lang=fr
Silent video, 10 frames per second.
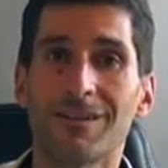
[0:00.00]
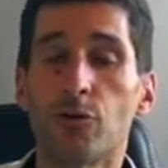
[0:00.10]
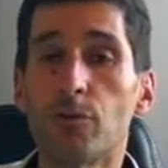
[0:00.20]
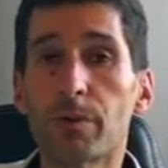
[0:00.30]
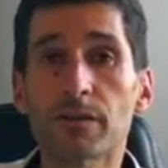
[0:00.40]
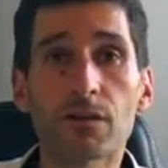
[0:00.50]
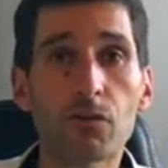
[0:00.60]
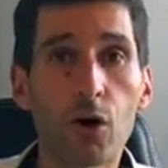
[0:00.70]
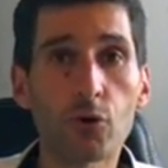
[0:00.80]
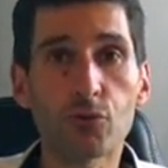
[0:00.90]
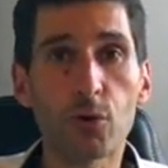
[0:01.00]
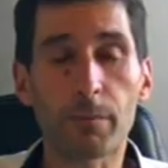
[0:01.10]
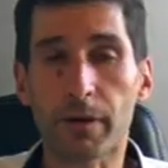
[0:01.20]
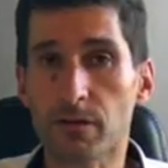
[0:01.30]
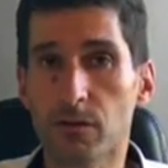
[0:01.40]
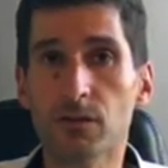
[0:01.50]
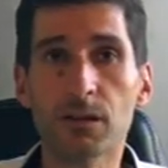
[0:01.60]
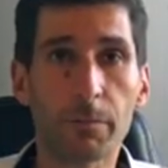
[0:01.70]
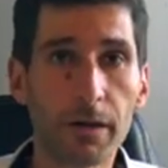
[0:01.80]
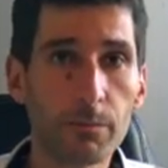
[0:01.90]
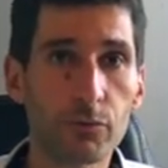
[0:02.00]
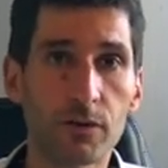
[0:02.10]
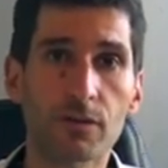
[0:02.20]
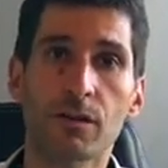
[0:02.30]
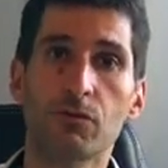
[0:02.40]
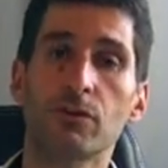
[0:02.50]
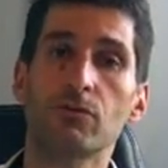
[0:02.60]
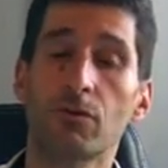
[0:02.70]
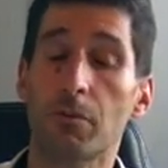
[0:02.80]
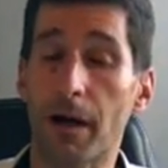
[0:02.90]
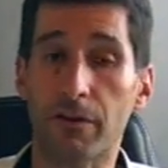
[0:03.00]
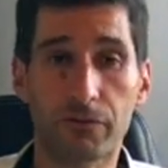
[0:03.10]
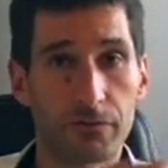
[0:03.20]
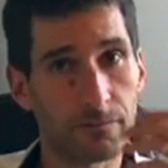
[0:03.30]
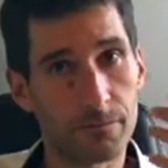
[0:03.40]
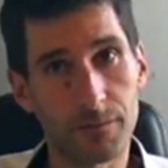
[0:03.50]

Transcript: de ne pas avoir retenu la personne qui a pris peut-être sa voiture. Bref.